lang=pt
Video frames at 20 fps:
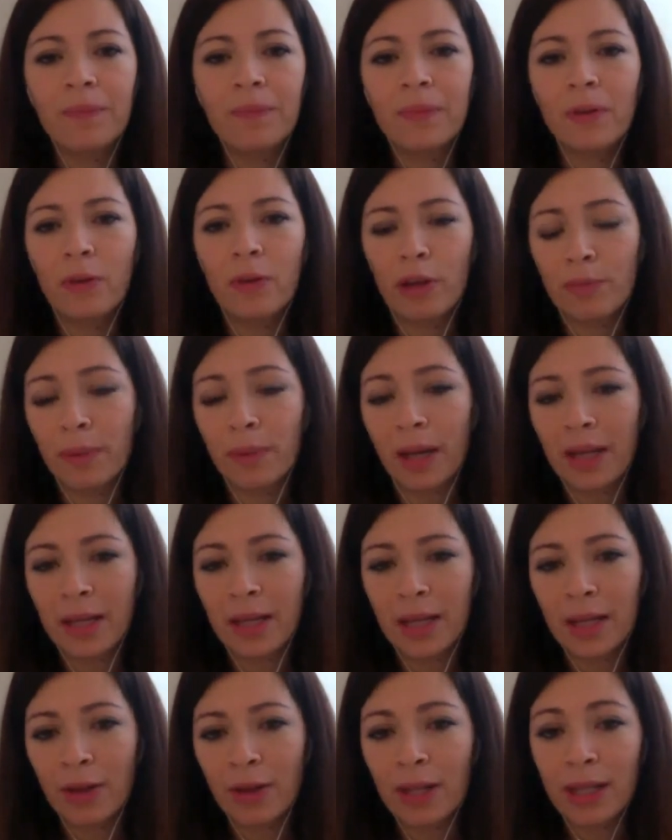os
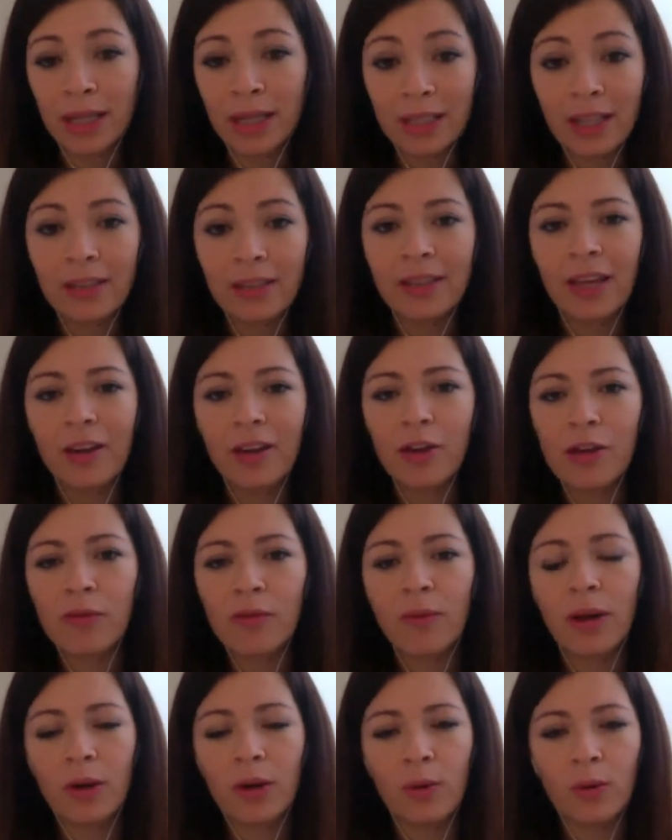países são signatários de
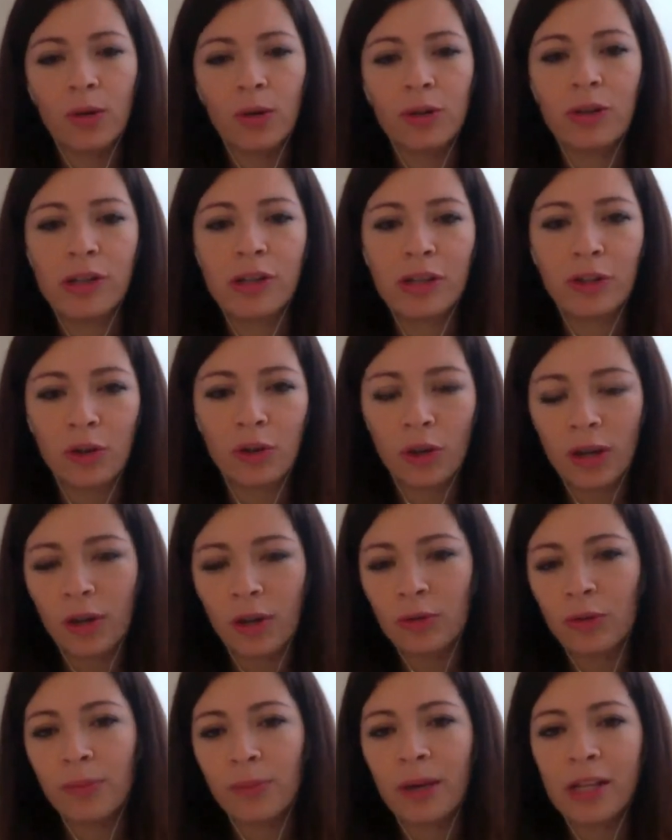um acordo de troca
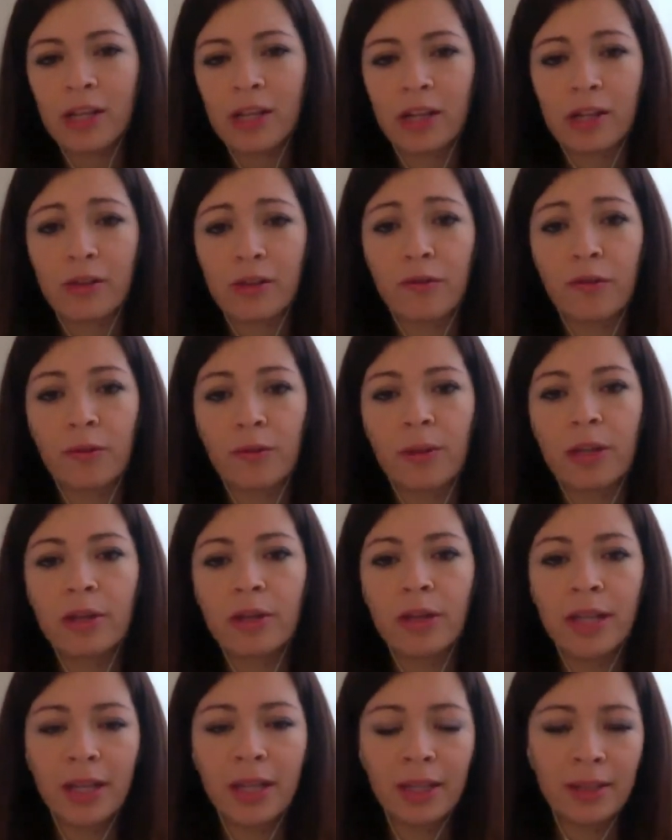automática de
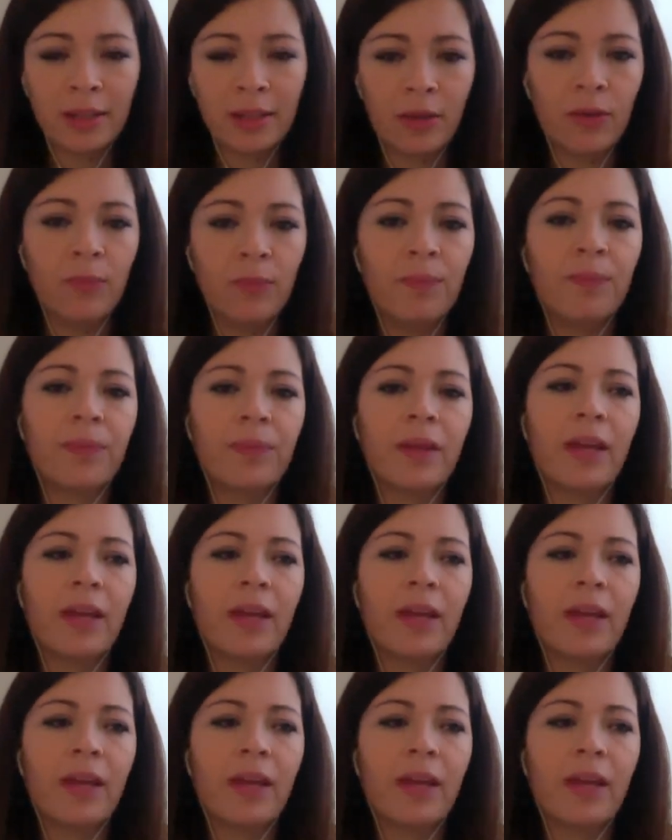informações, então